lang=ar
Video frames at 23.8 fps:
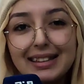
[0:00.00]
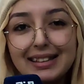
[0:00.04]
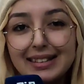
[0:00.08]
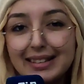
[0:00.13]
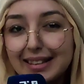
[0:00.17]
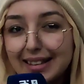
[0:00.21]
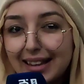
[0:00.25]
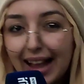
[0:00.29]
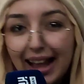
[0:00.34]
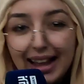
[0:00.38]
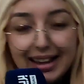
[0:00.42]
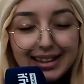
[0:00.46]

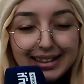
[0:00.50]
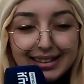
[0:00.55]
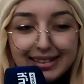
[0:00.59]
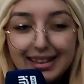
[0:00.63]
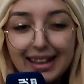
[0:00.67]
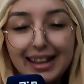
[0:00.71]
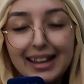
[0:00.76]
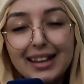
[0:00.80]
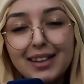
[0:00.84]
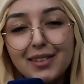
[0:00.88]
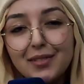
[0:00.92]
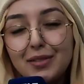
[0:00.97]
نخلي
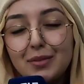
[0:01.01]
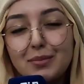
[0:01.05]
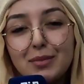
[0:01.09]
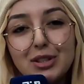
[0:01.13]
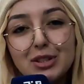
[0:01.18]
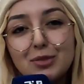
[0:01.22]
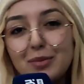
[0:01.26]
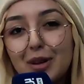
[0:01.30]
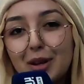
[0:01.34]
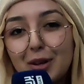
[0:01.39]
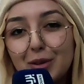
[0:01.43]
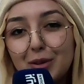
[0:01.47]
الضحكة في
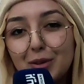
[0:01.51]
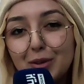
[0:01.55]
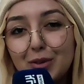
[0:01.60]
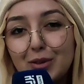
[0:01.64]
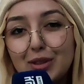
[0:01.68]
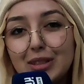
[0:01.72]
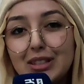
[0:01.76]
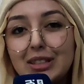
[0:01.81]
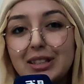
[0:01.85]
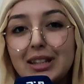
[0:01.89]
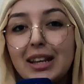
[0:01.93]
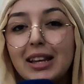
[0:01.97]
المجمع وكل
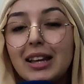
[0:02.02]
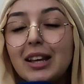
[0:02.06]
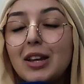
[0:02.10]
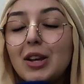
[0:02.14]
شيء